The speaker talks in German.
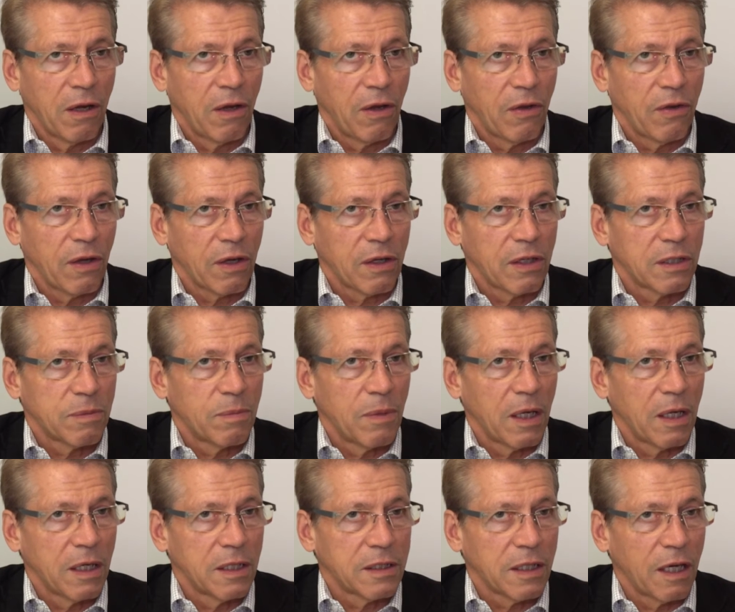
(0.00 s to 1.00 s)
Ich sage jetzt mal
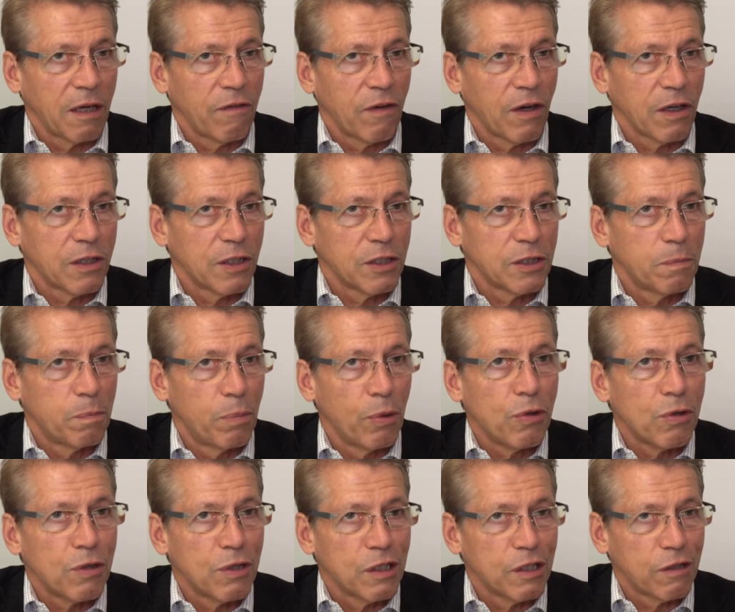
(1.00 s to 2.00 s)
ganz einfach, das
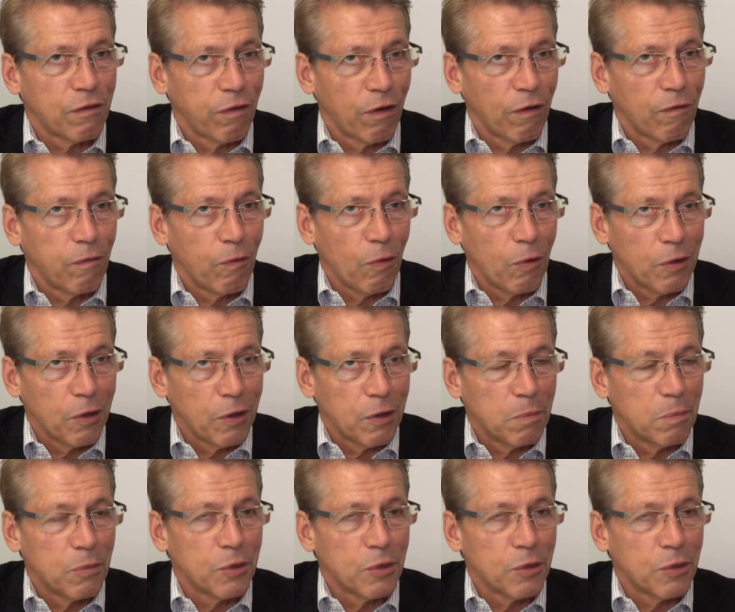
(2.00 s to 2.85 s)
Bündnis für Wohnen